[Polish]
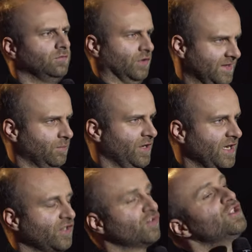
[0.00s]
To jest
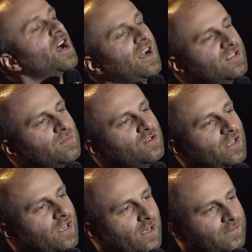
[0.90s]
moja dziewczyna, a ty
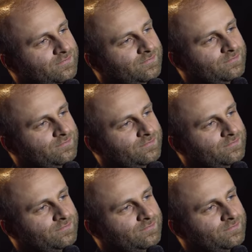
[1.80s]
brzydki.